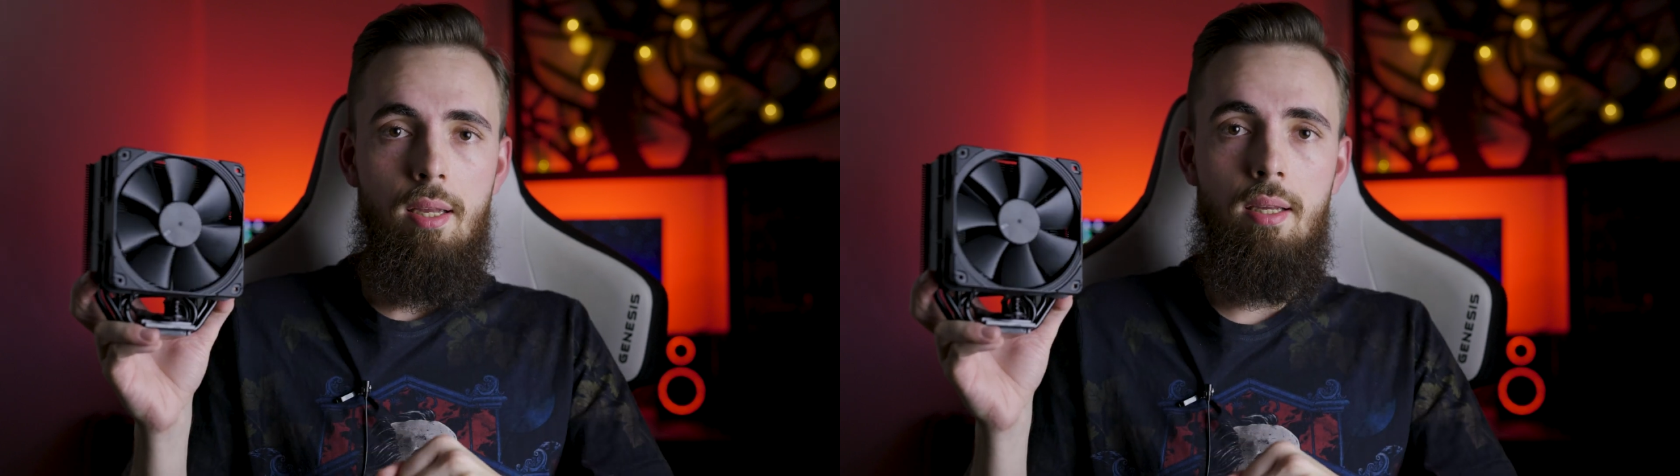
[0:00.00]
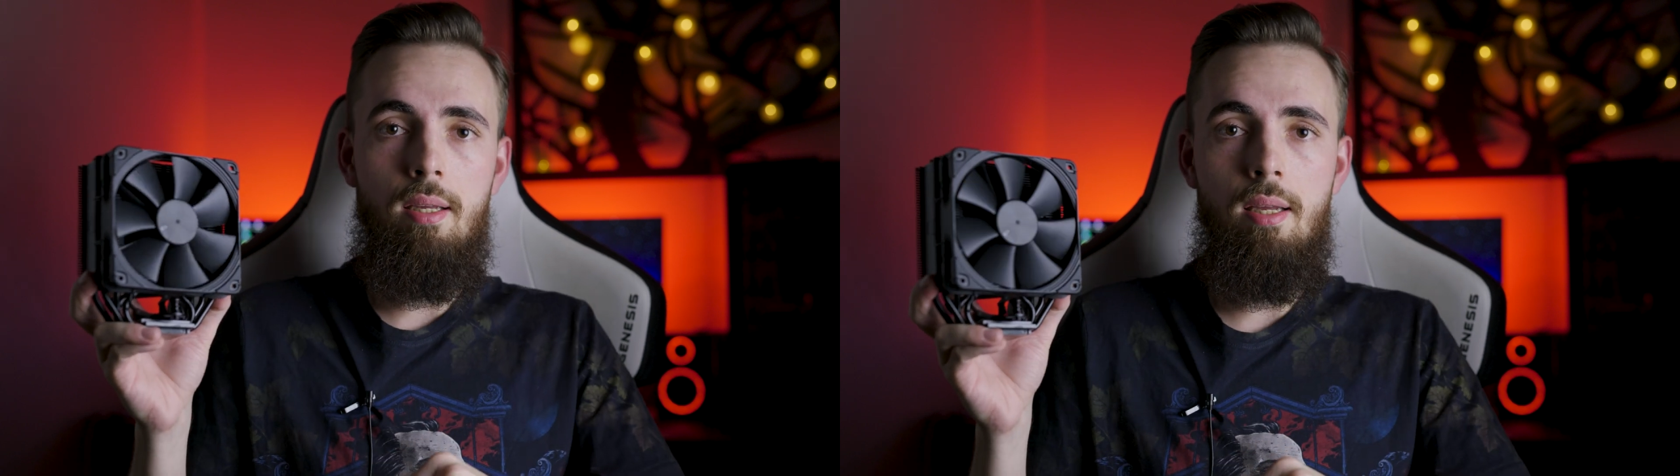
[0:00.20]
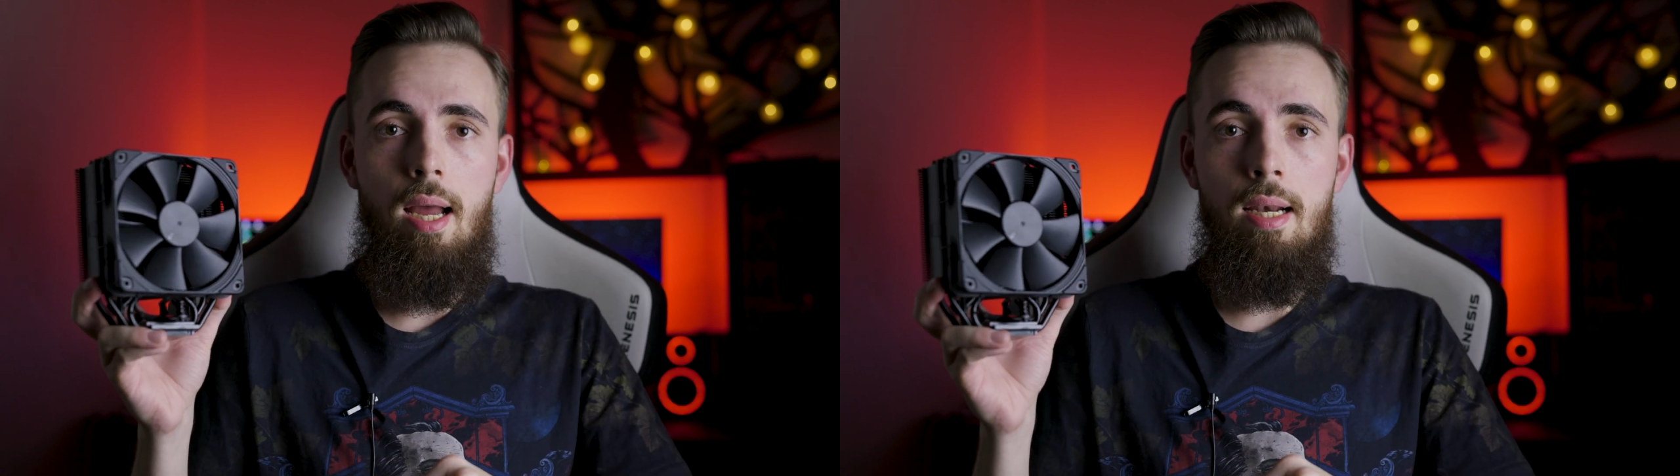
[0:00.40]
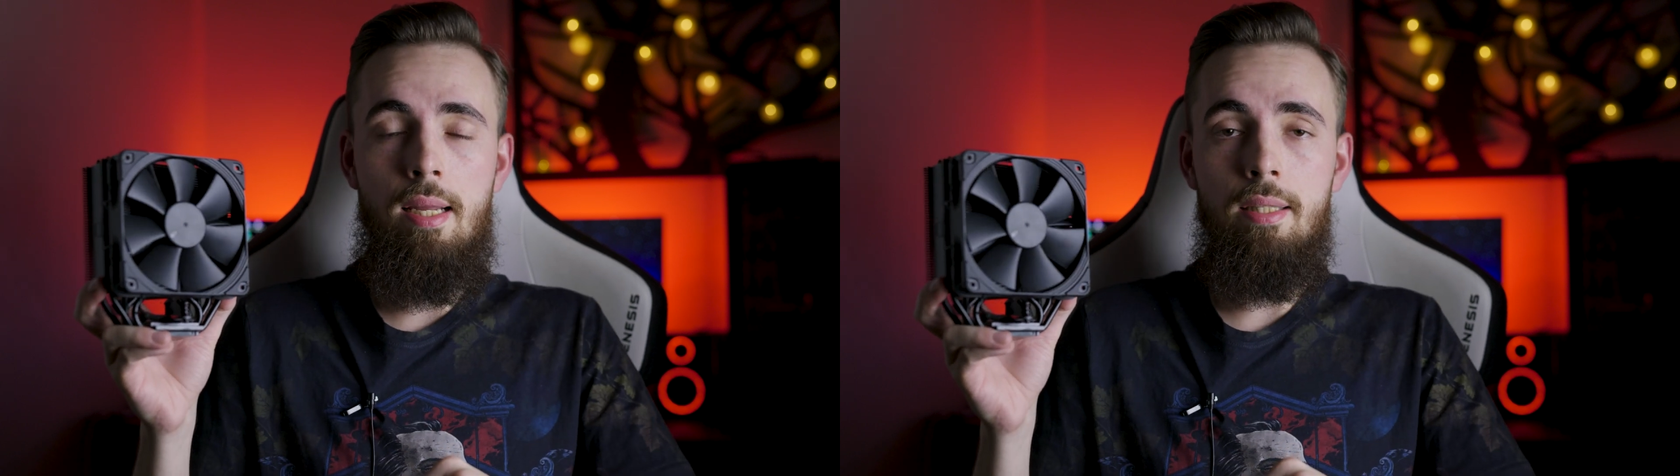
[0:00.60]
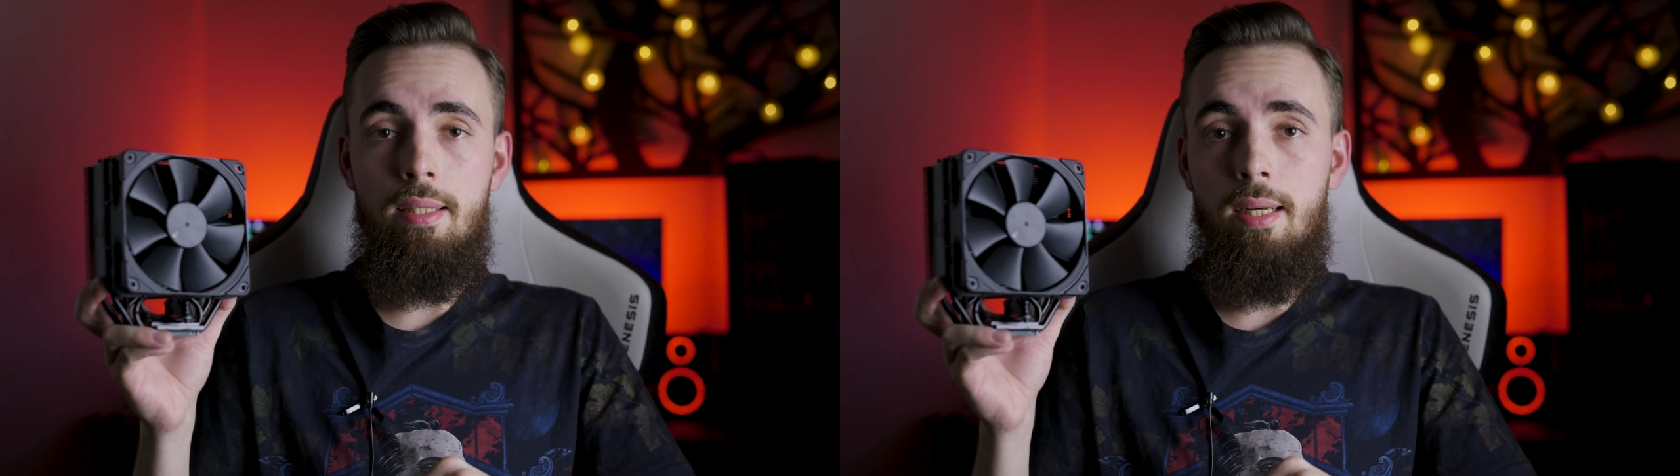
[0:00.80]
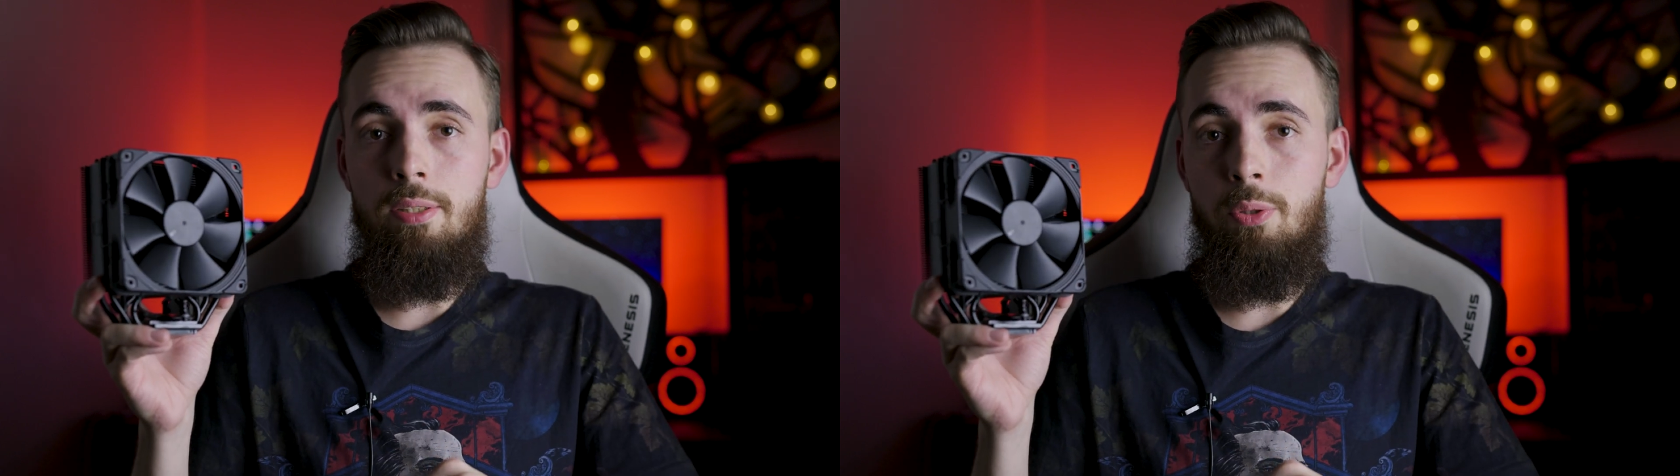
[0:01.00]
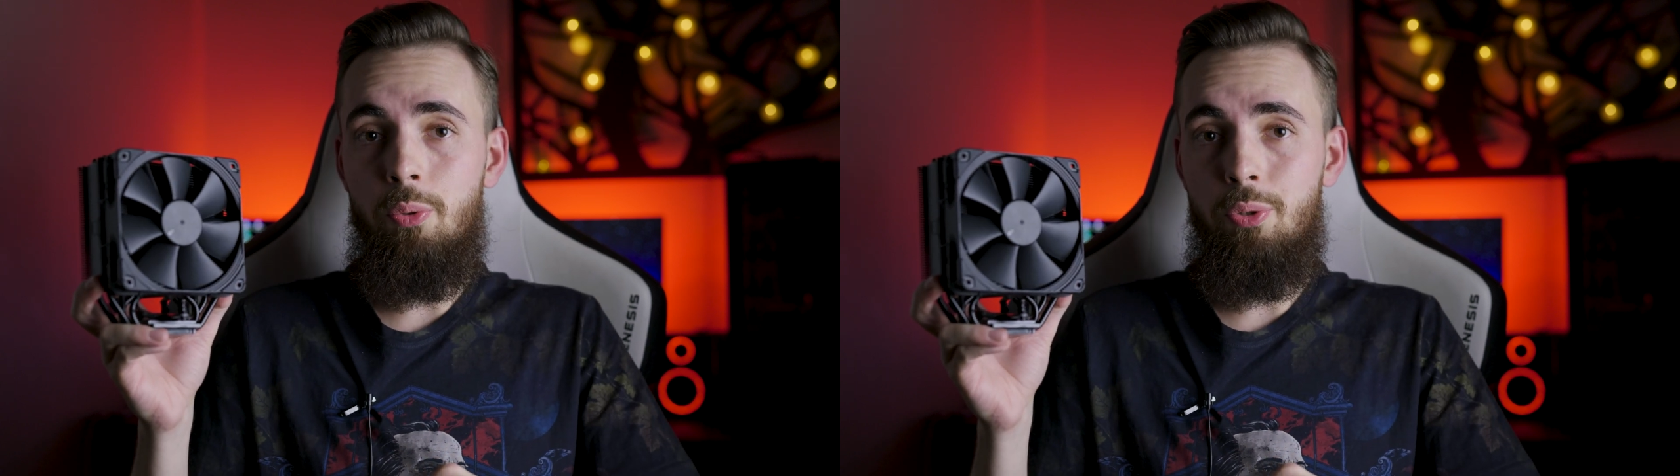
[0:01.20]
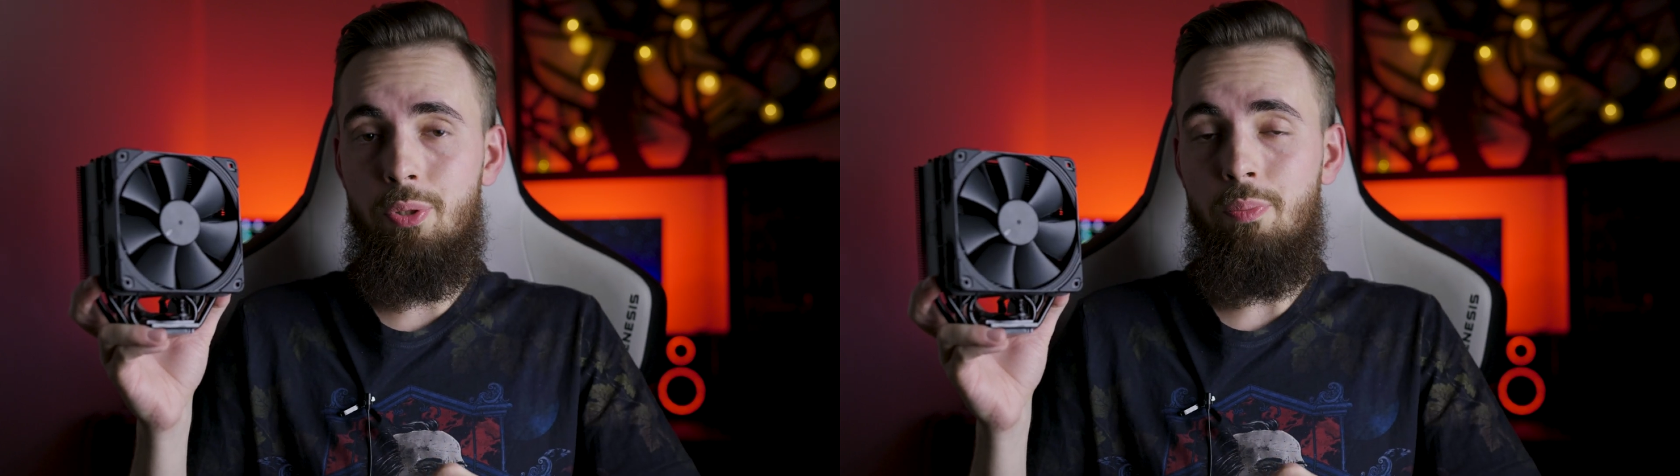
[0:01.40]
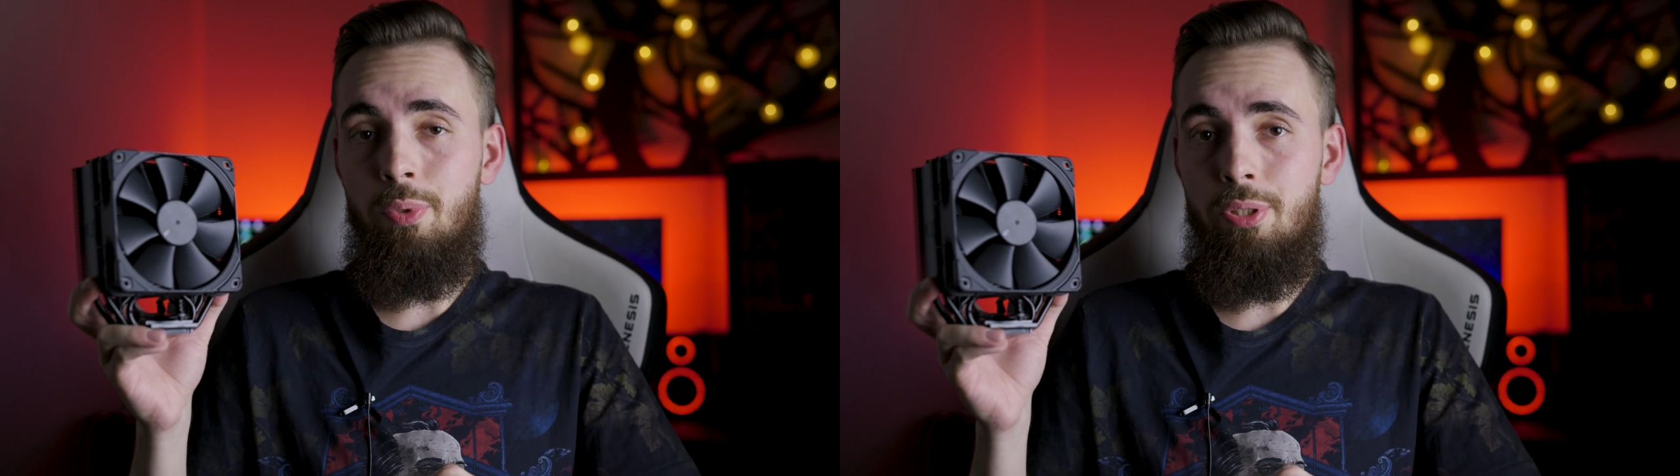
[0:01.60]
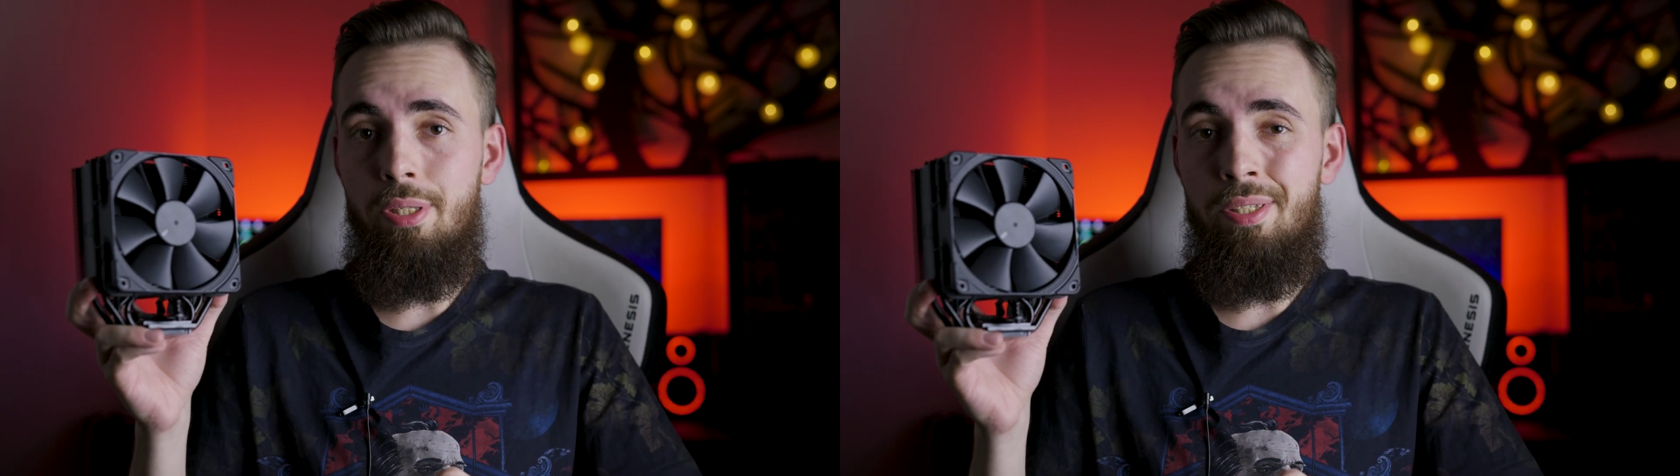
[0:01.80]
E, ale teraz już
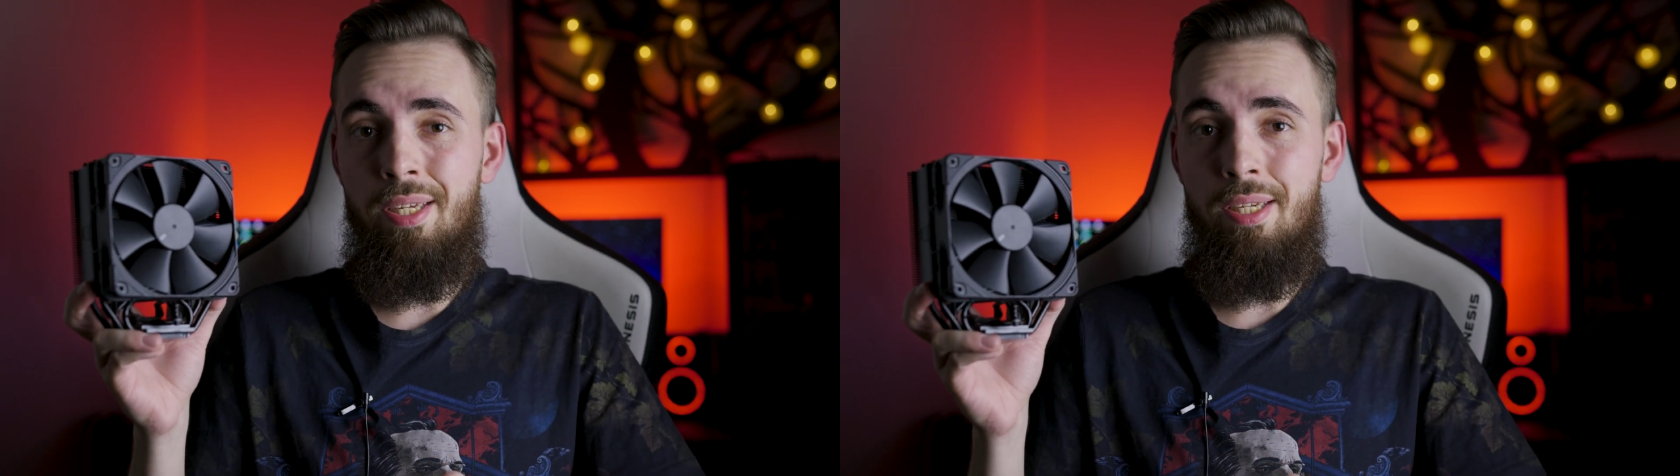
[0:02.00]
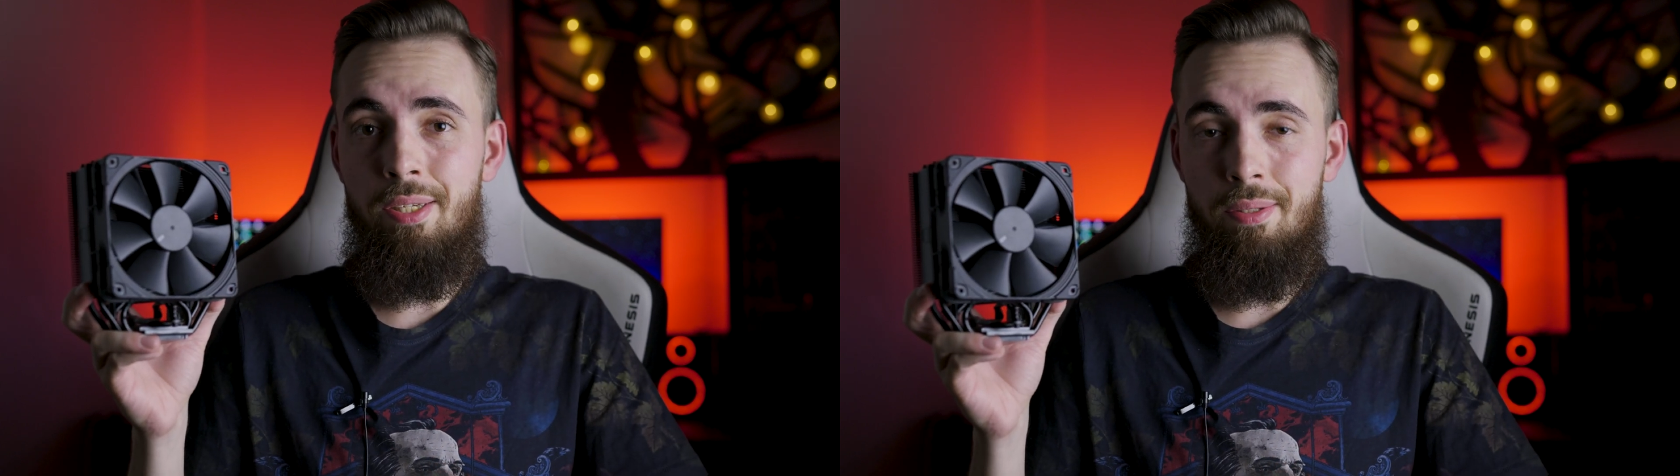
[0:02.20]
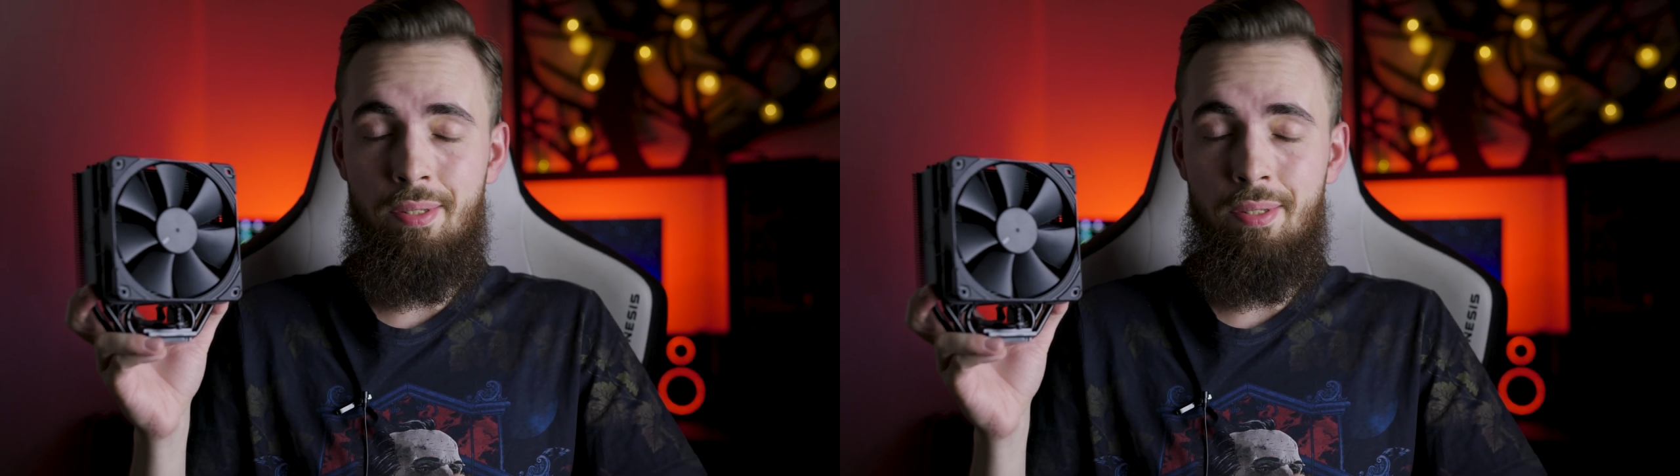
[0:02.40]
może nie